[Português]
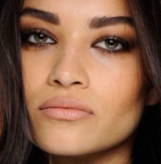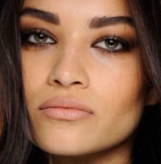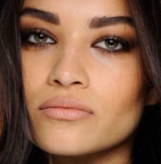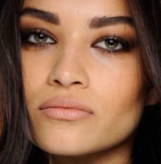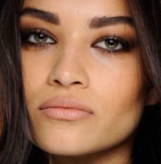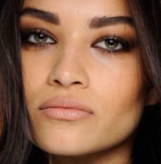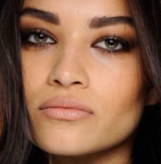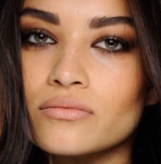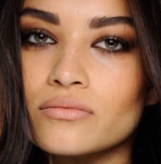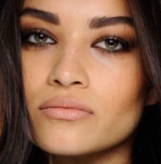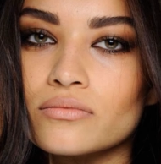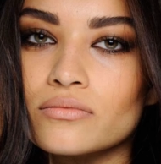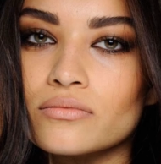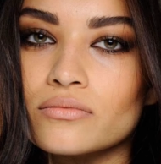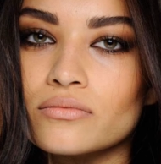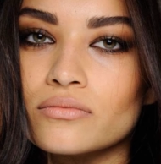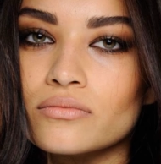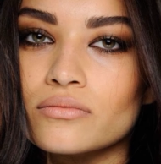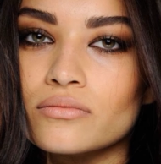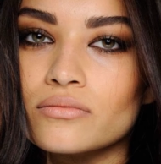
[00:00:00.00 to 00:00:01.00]
marrom
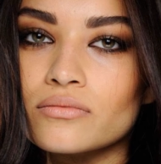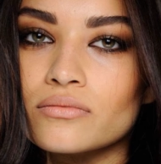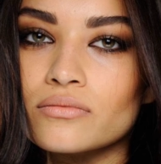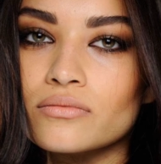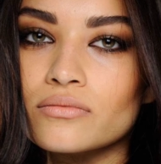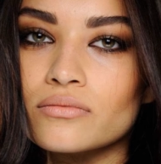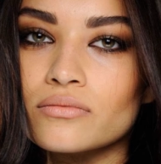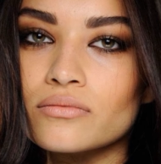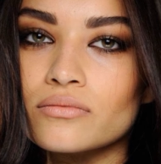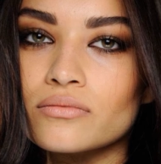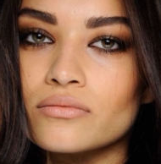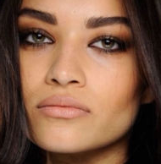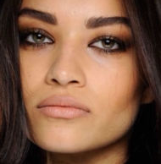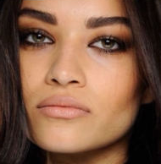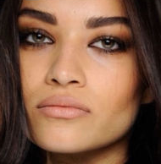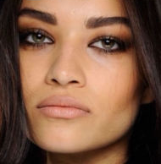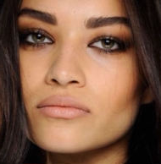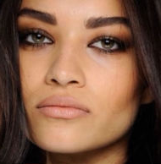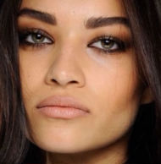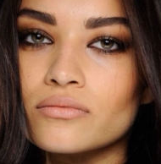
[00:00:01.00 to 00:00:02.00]
ou inteiro de um,
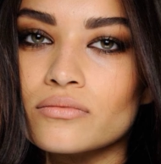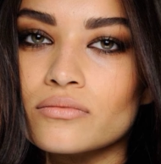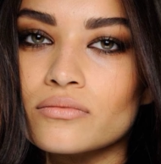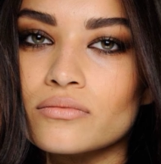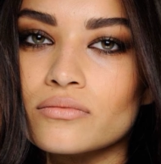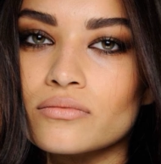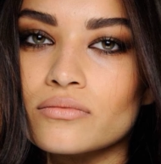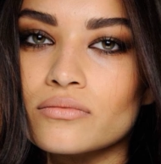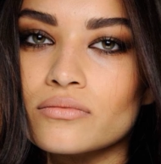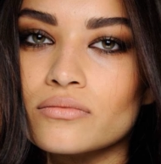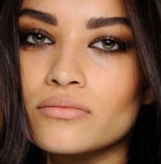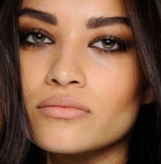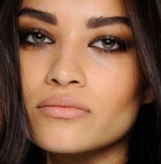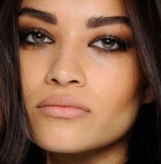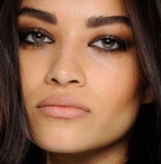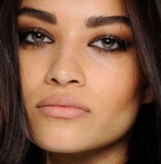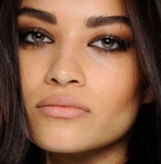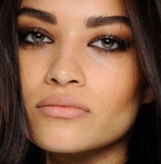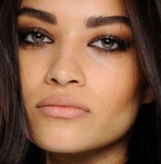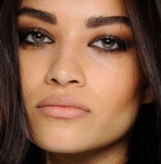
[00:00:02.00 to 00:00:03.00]
de um tom só,
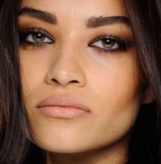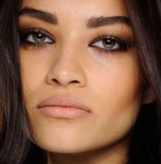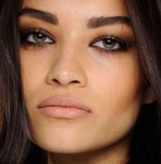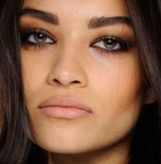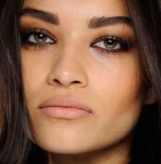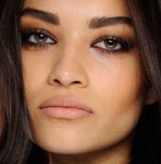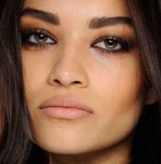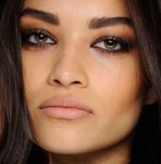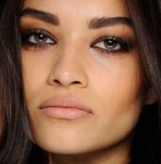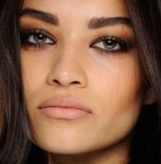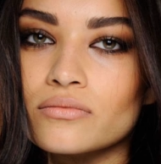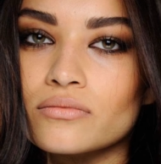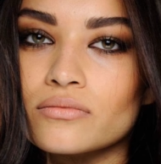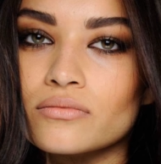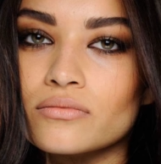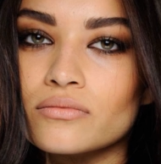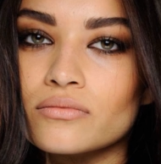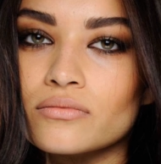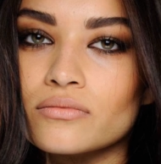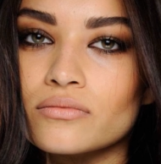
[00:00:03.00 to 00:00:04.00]
um super
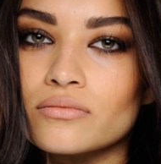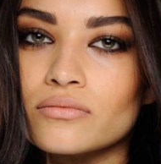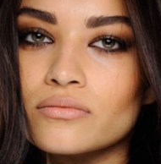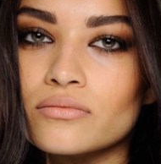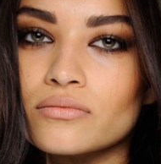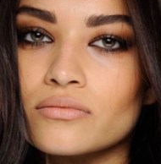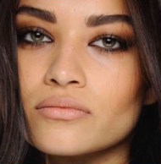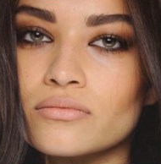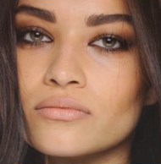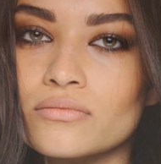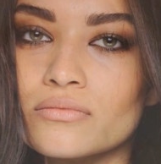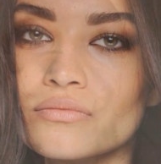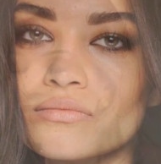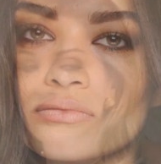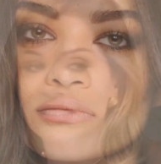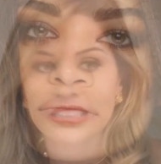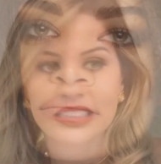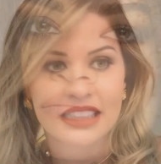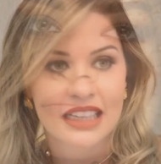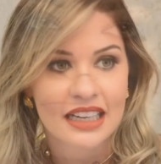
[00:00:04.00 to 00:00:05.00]
cílios para
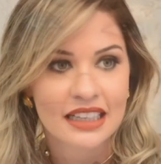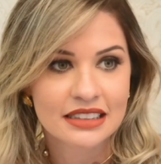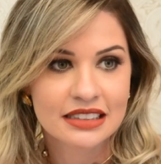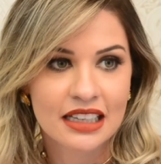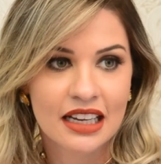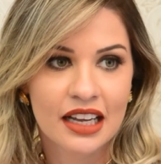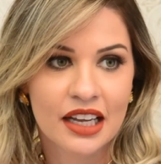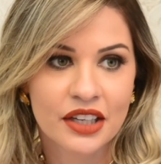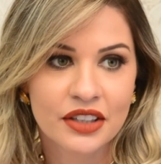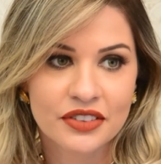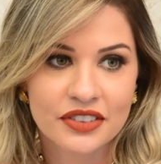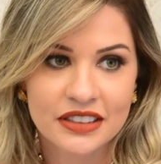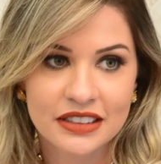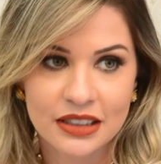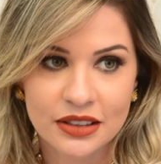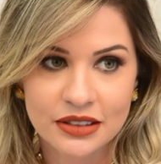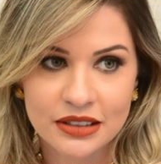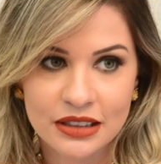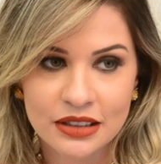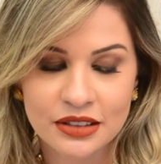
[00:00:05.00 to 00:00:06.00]
você dar essa ênfase
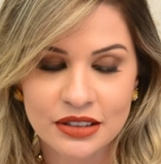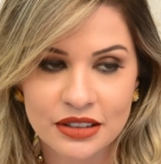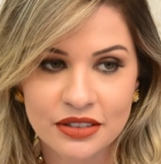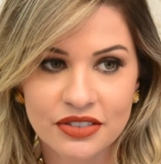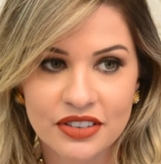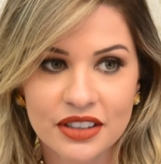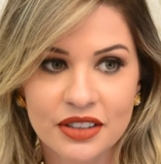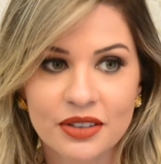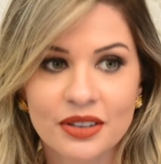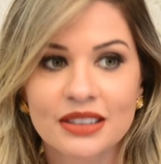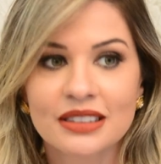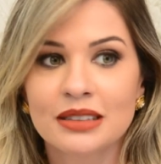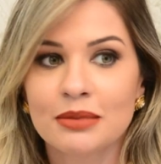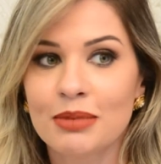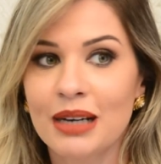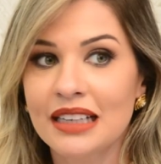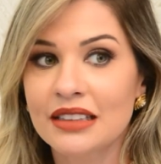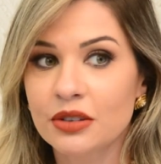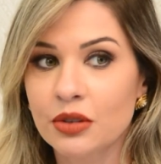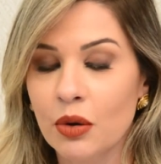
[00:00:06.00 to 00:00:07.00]
aos cílios inferiores e
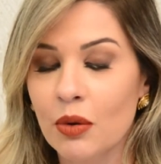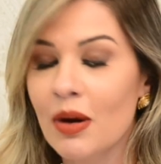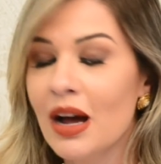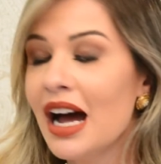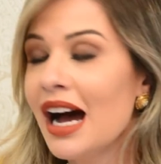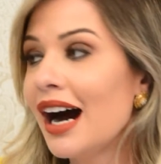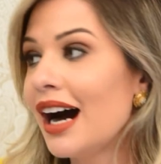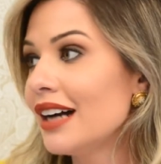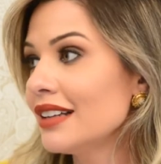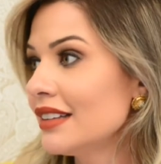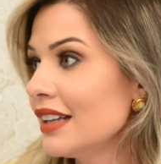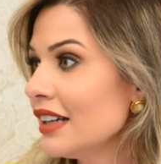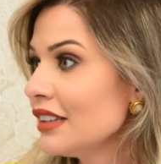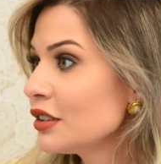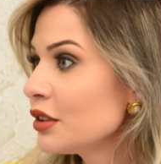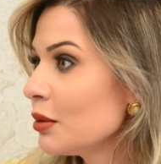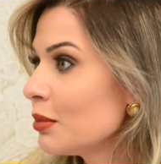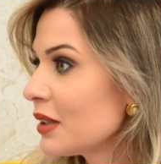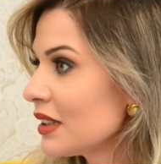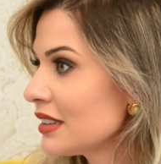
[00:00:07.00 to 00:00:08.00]
batom. Até as
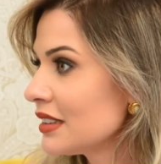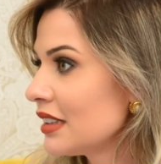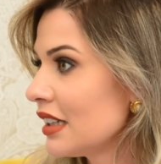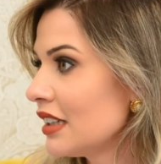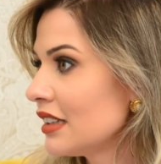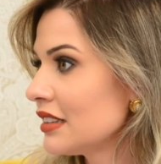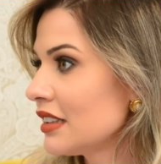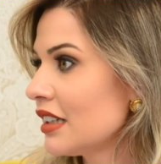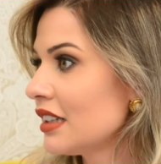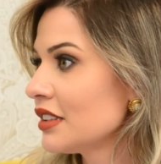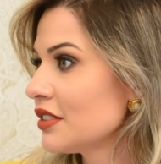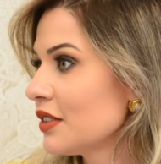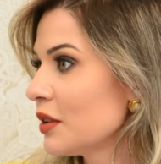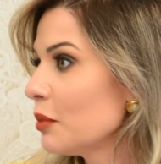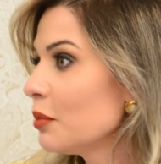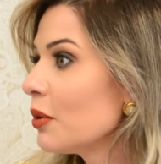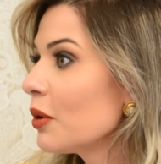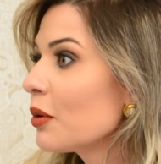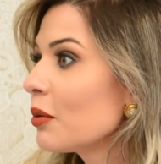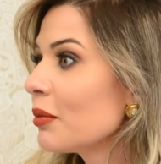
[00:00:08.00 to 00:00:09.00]
sobrancelhas elas vêm
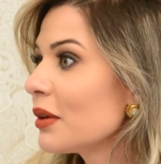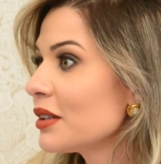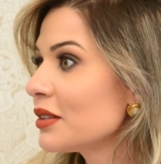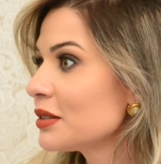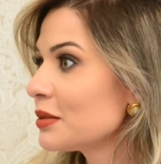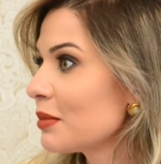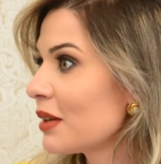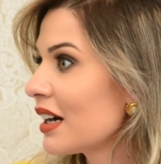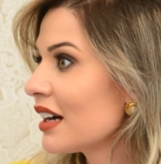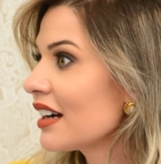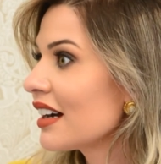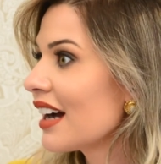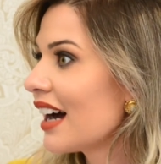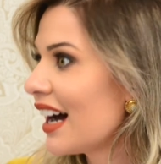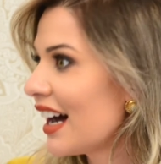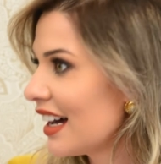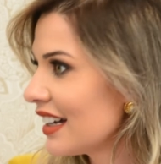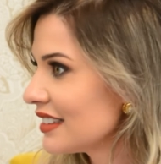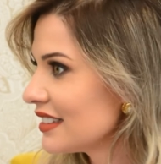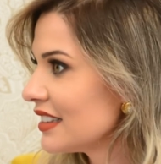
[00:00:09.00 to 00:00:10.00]
um pouco menos
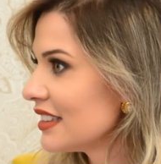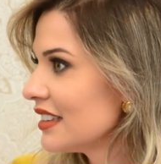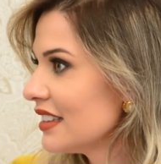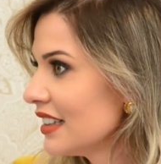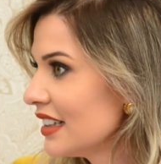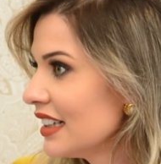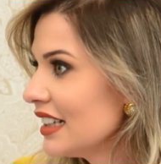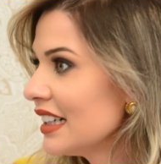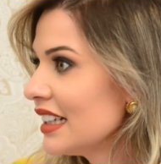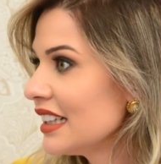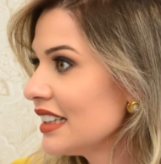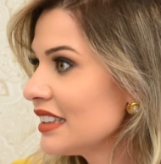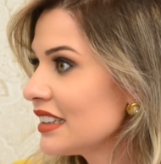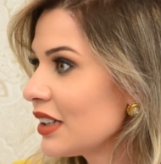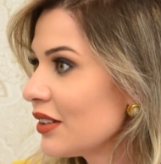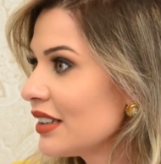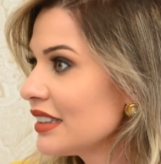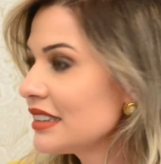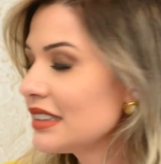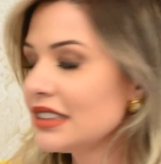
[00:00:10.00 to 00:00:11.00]
marcada.
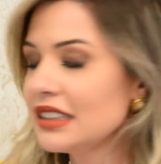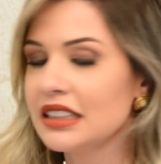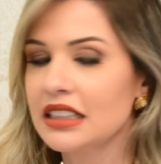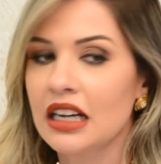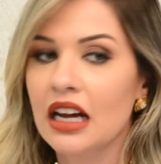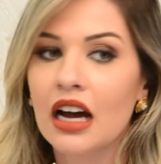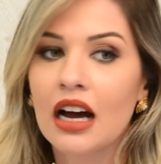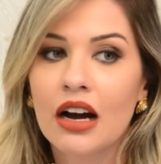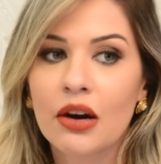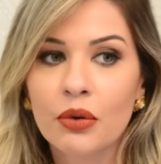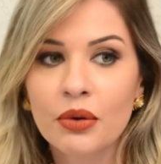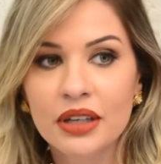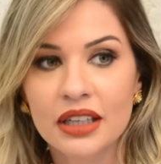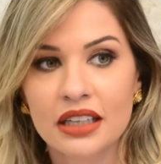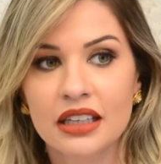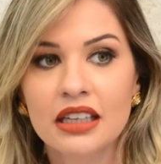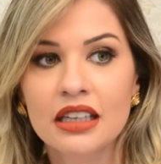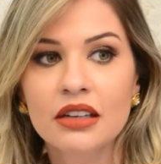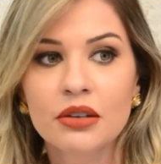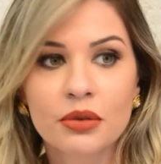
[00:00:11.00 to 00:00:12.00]
Então assim, o
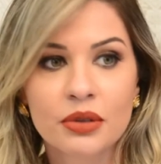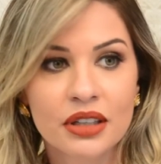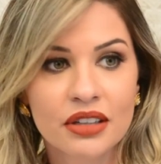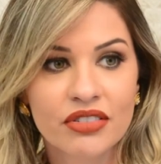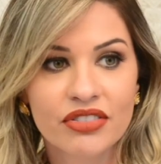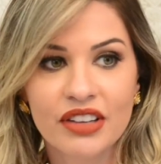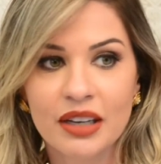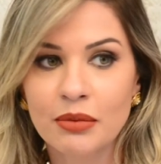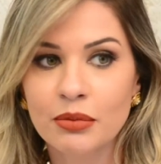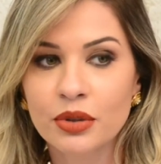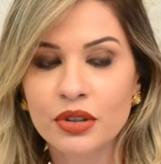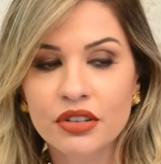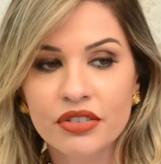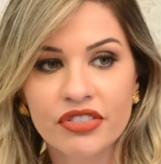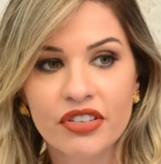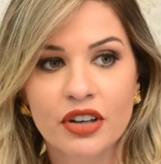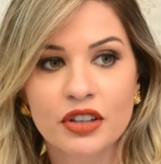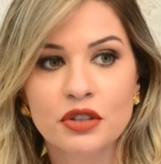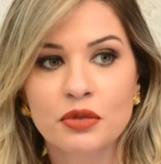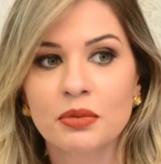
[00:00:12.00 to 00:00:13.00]
que o que vem muito
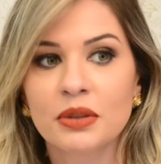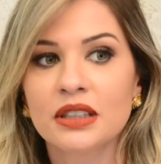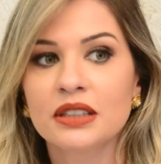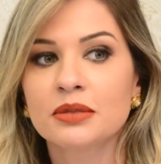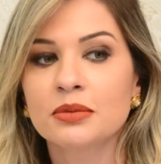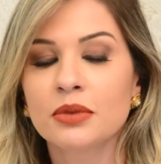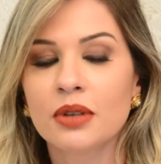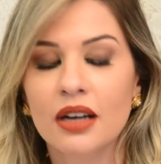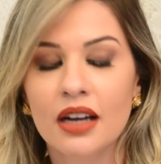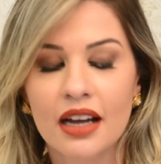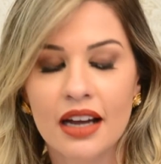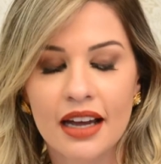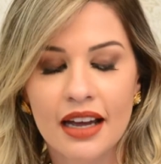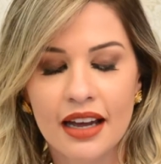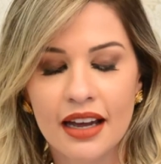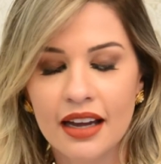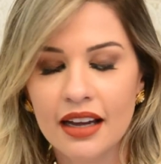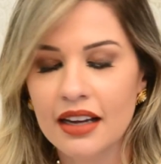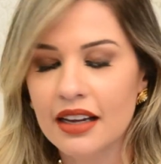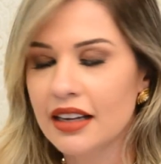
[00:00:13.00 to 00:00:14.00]
forte mesmo
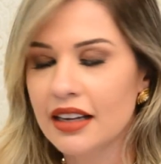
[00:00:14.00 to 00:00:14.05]
é